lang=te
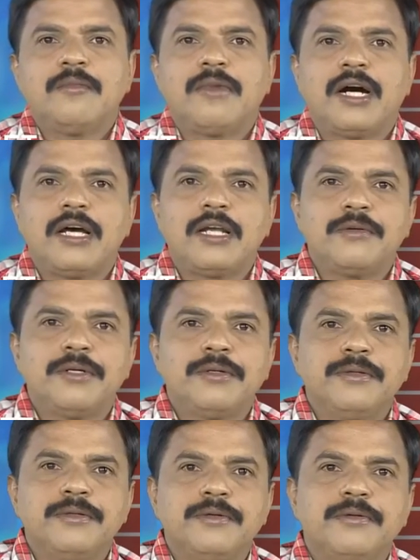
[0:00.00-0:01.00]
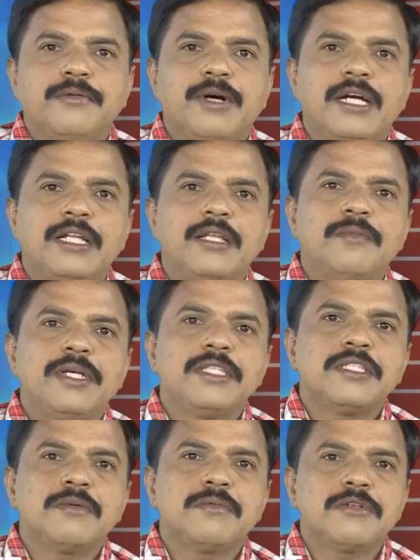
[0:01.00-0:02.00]
మానవుడు వాటిని
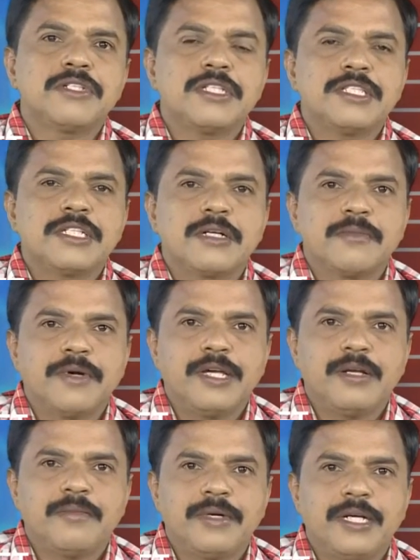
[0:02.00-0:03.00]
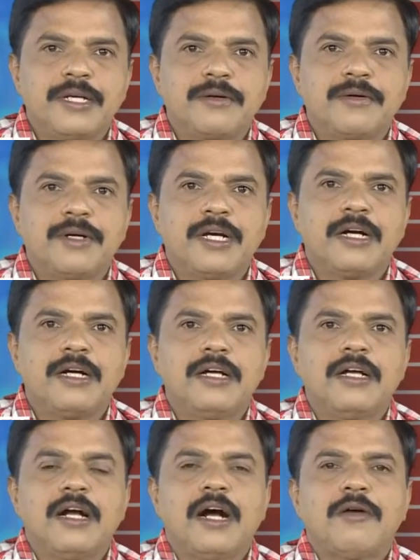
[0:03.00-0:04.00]
పెంచి పోషించకపోయినప్పటికి కూడా
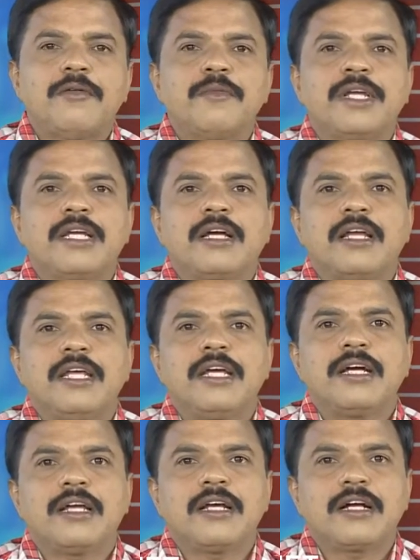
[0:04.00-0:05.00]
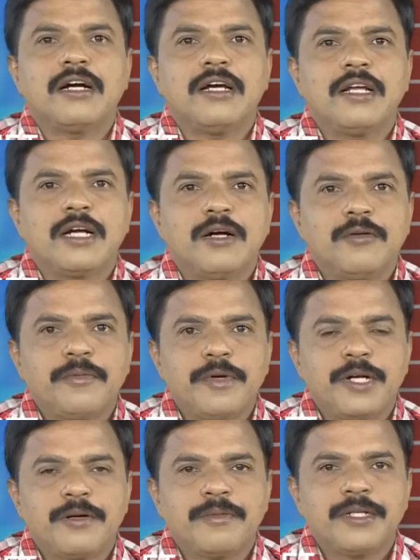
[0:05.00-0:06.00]
అవి మనకి అనేక రకాలుగా
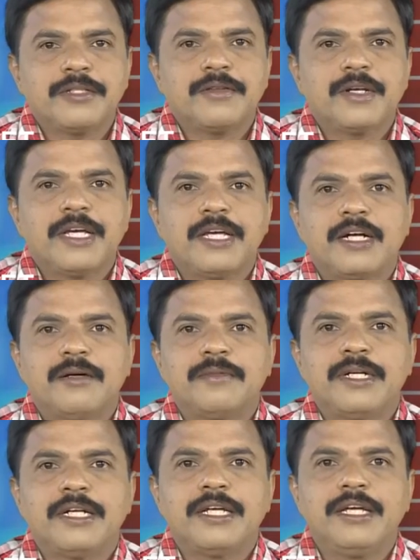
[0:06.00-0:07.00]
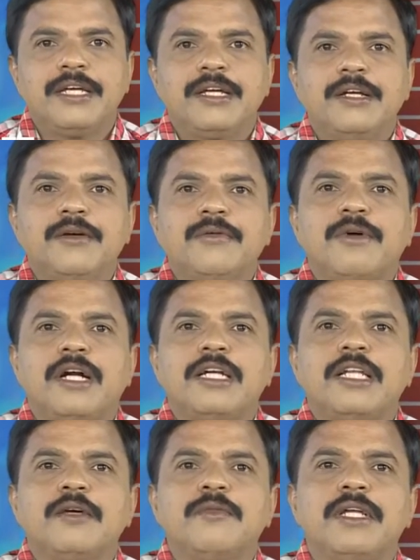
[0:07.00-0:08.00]
ఉపయోగపడుతున్నాయి కాబట్టి
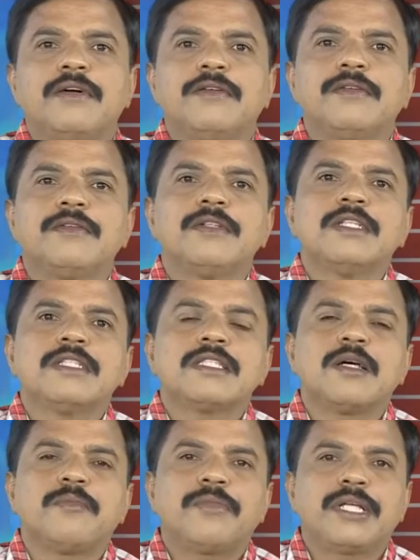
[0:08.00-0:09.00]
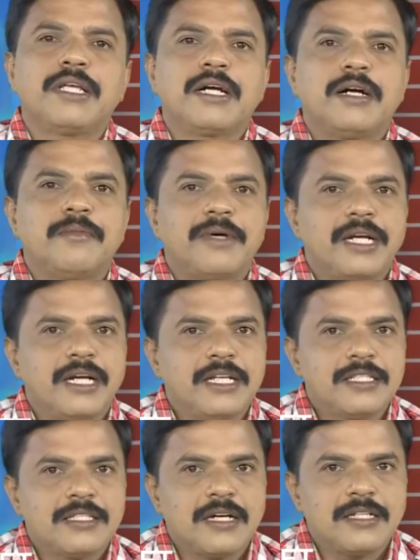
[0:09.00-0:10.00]
వాటిని మనం సంపదగా
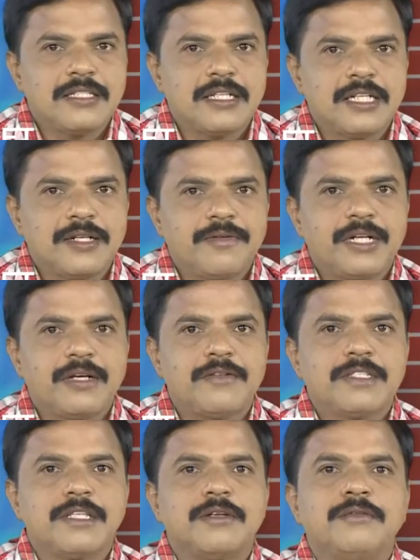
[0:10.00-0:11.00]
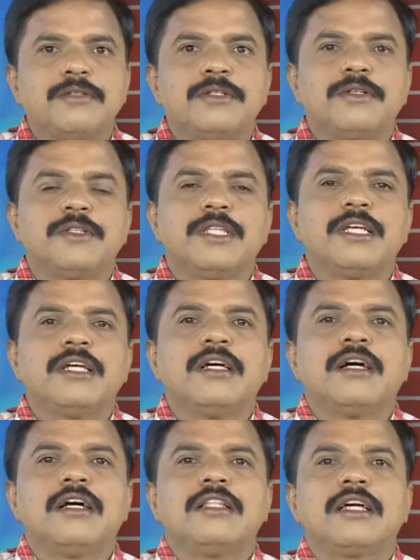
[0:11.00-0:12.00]
పరిగణించాల్సినటువంటి అవసరం ఉంటుంది
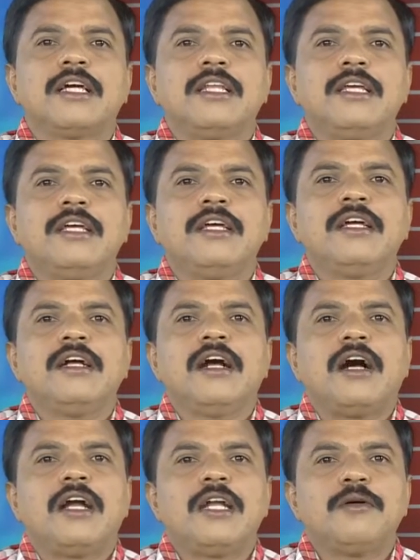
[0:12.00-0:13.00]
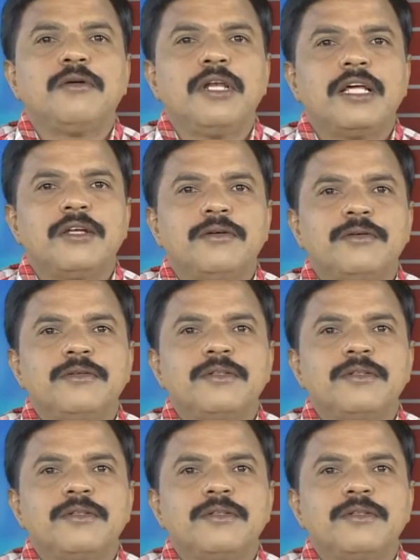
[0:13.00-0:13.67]
అందుకని అడవులను